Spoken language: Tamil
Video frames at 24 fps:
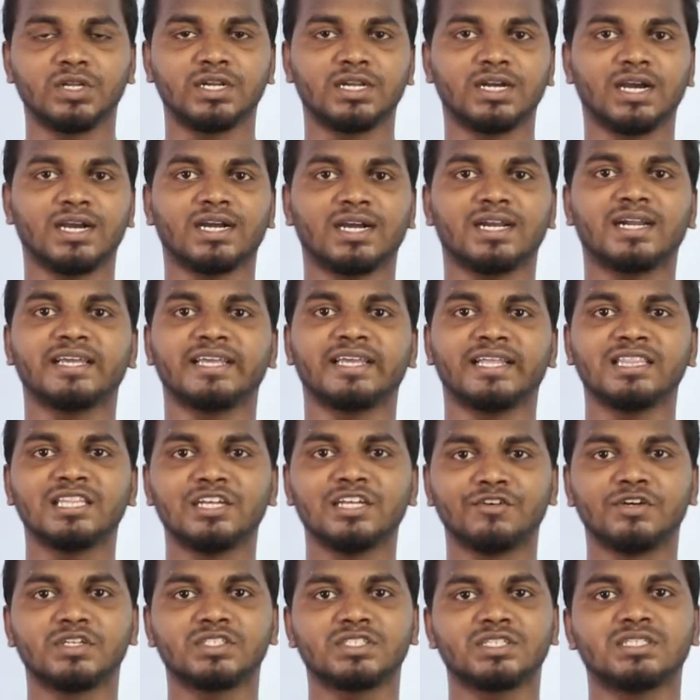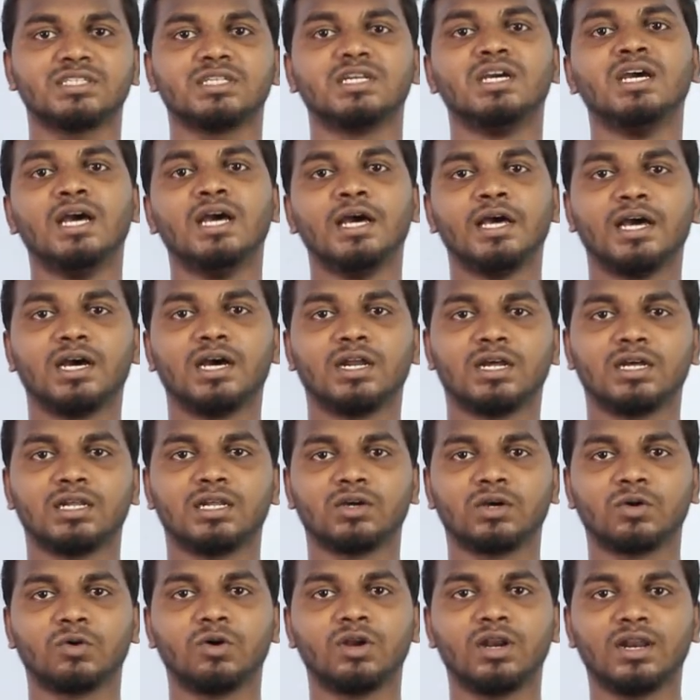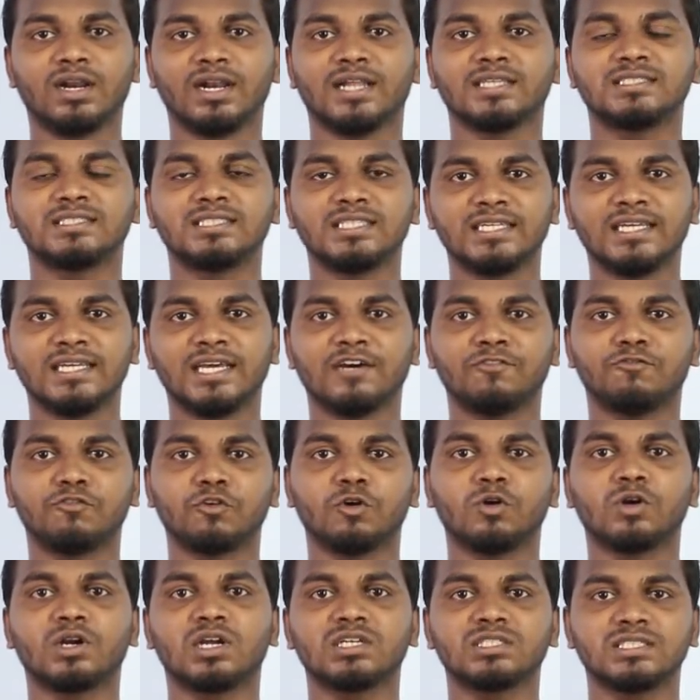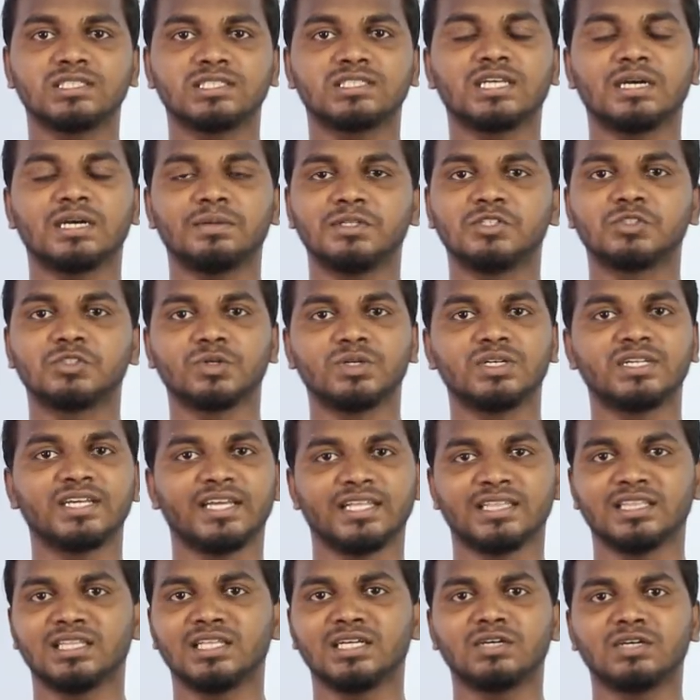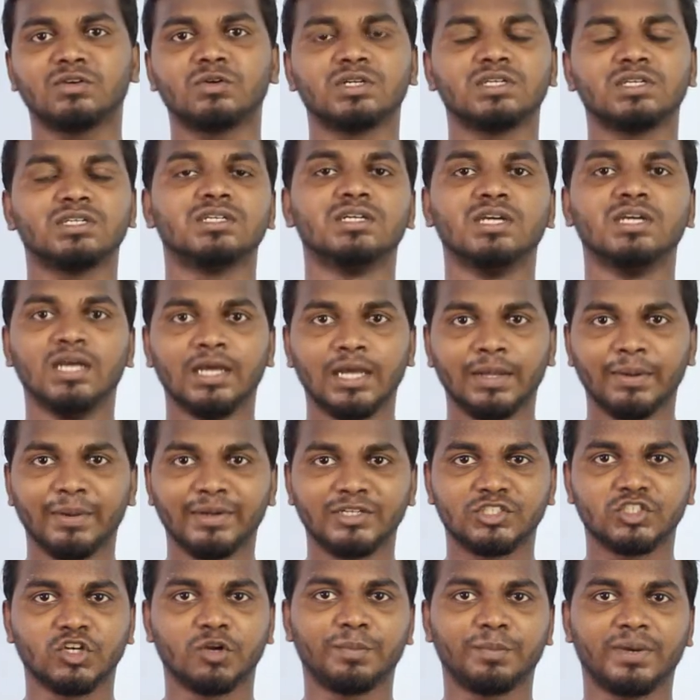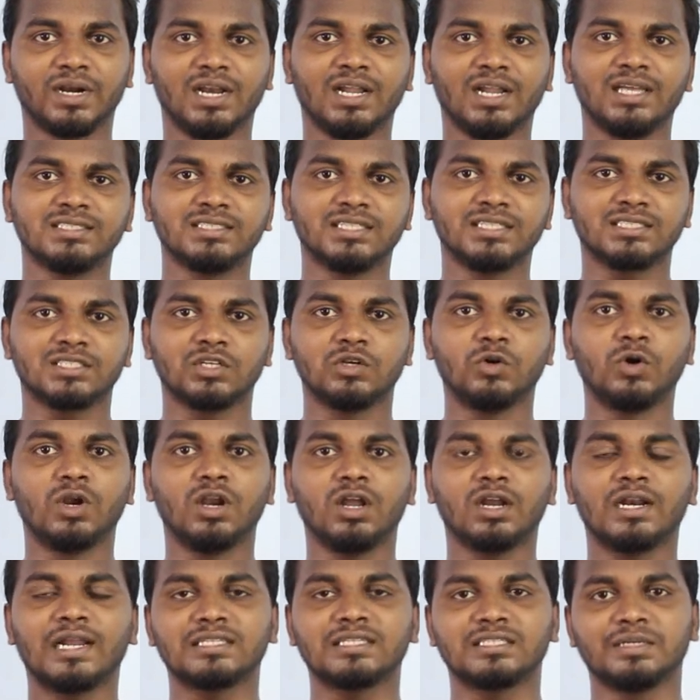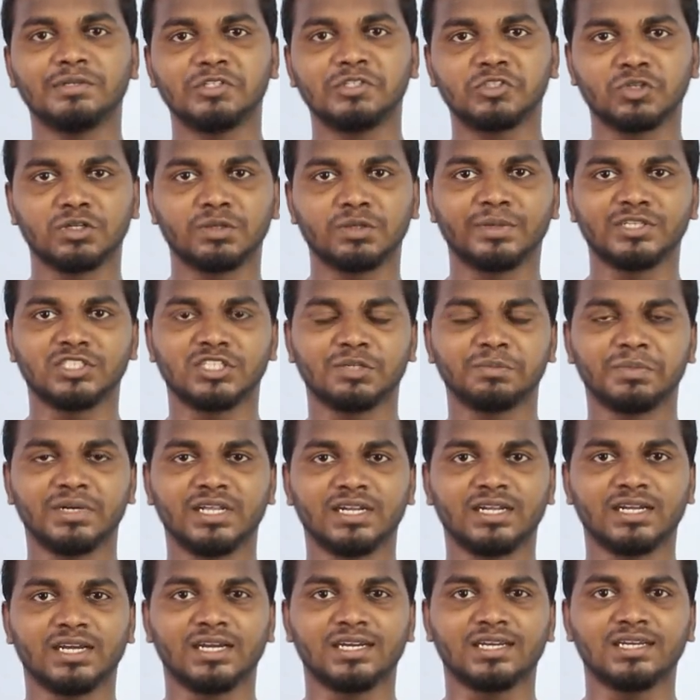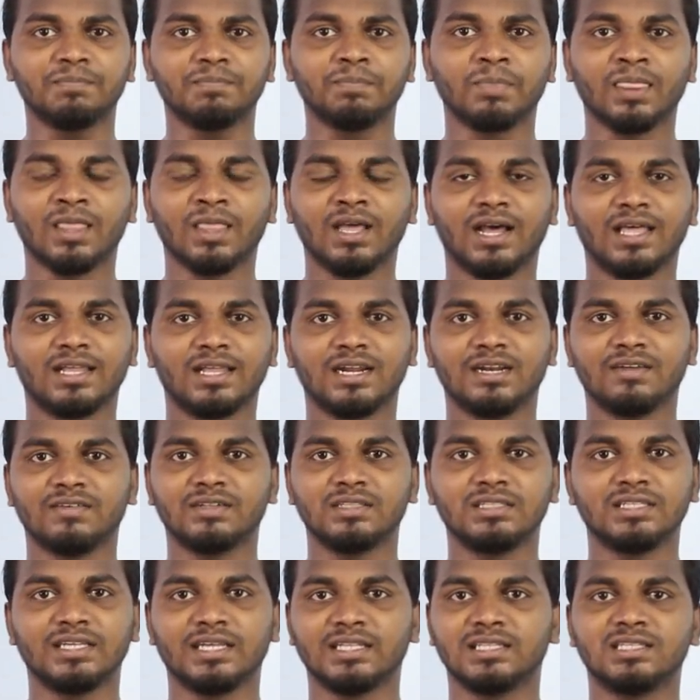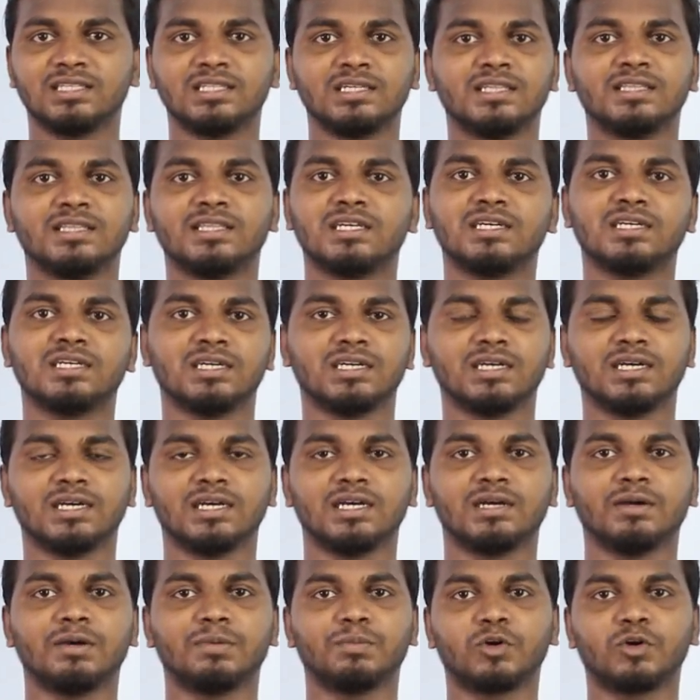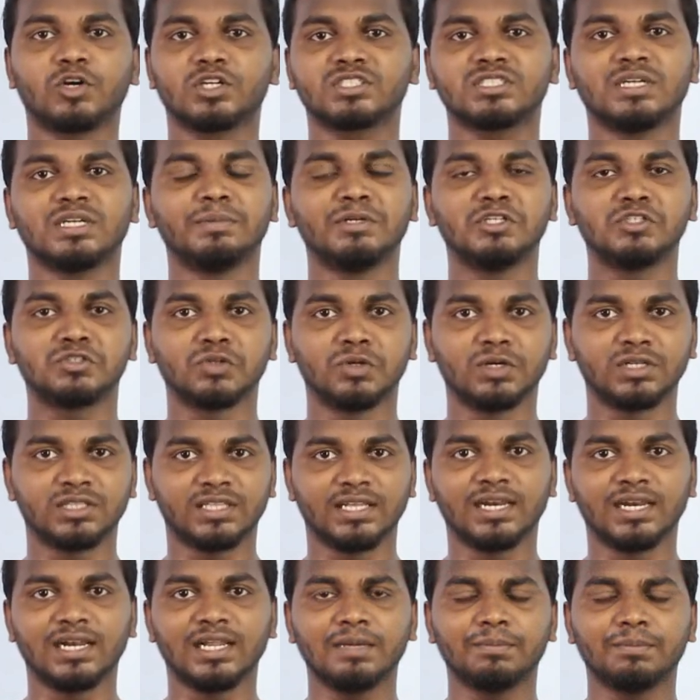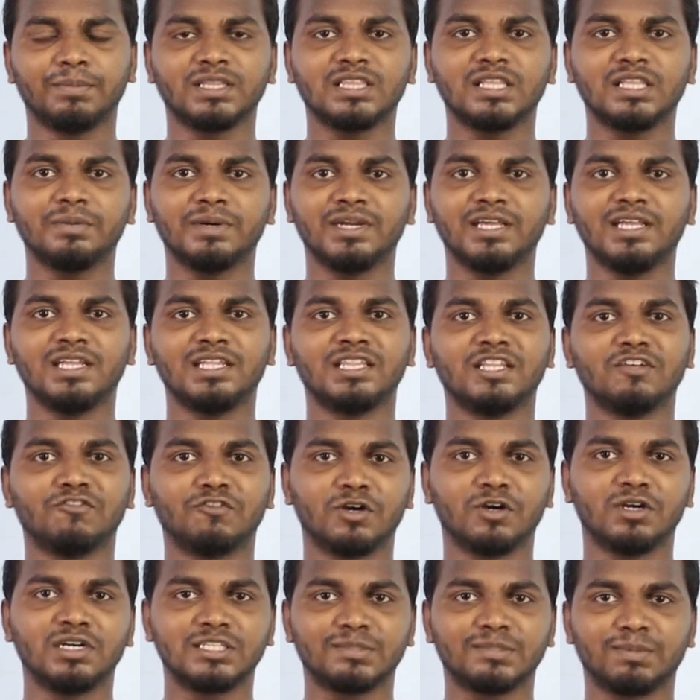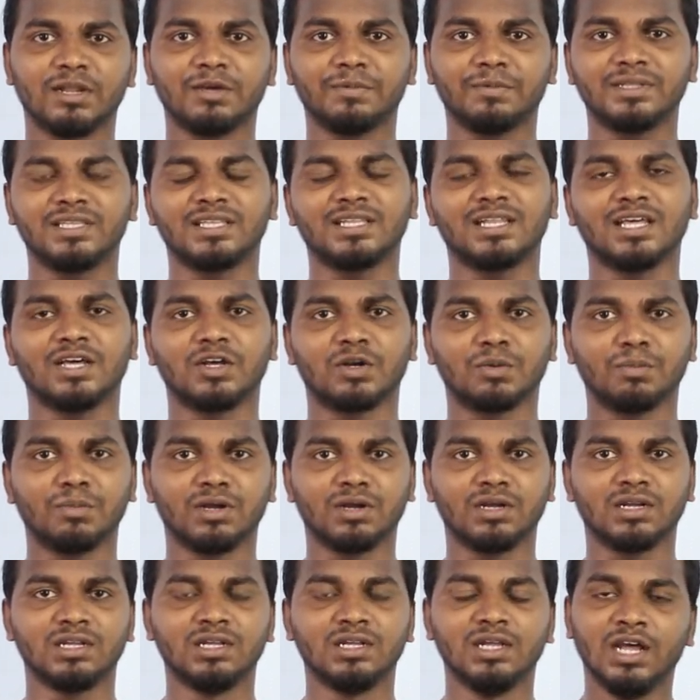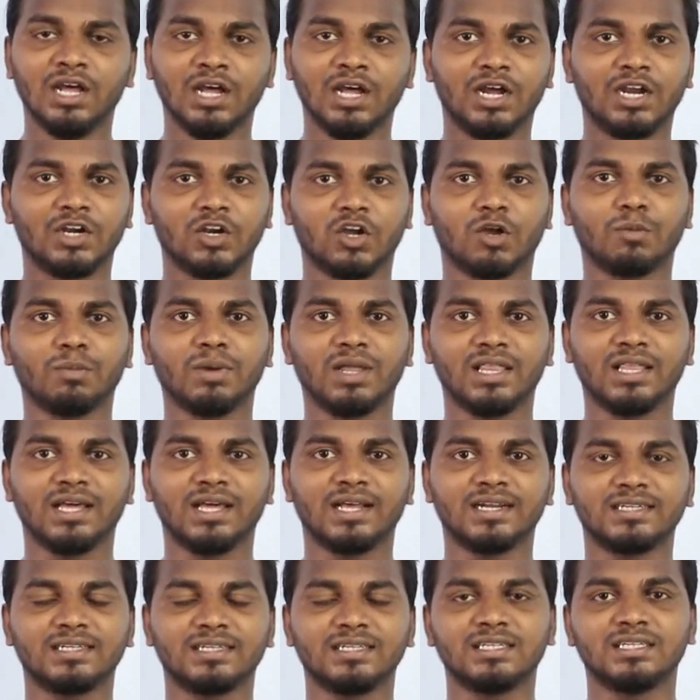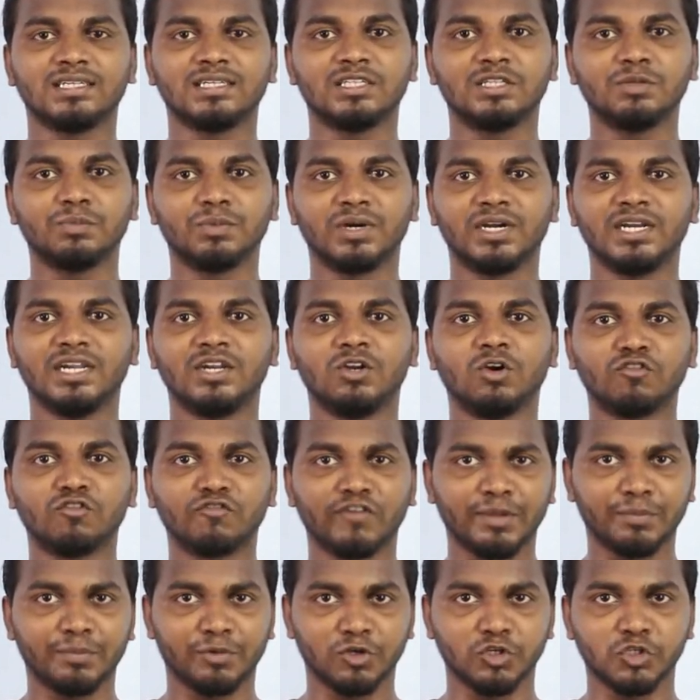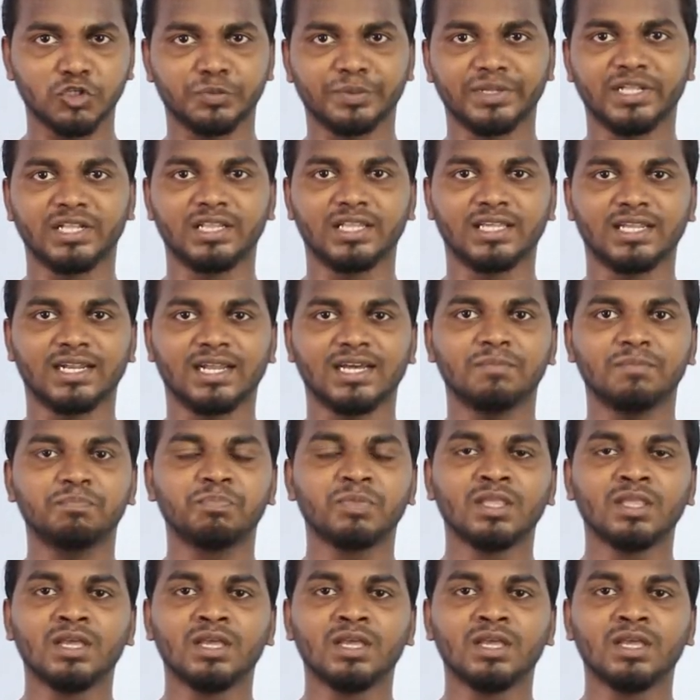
சொல்லியிருக்காங்க ஆனால் எந்த வெர்ஷன் ஒரு கிளாஸ் த்ரீயா ஃபோரா சிக்ஸா அப்படின்னு சொல்லிட்டு எந்த ஒரு மென்ஷனும் பண்ணல ஜஸ்ட் கொரில்லா கிளாஸ் அப்படின்னு சொல்லிட்டு மென்ஷன் பண்ணியிருக்காங்க அதனால் வந்து எந்த ப்ரொடெக்ஷன் அப்படின்னு சொல்லிட்டு தெரியல மற்றபடி இந்த ஃபோன் டிஸ்பிளே பார்த்தீங்கன்னா ரொம்ப நார்மலாக தான் இருக்குது இது முன்னாடி நோட் ஃபைவ் ப்ரோ யூஸ் பண்ணியிருந்தீங்கன்னா